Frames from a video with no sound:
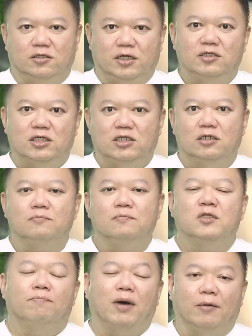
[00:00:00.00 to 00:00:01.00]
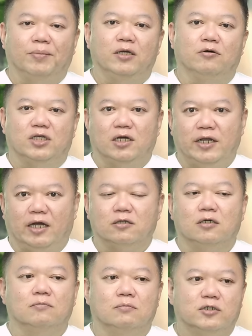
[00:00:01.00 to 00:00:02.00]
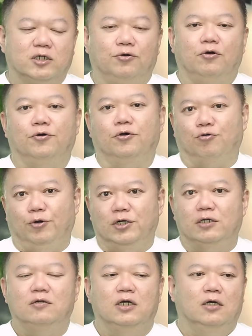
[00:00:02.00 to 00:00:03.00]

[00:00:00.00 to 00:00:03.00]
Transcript: 天机星旁边有天梁的，这个月会有贵人。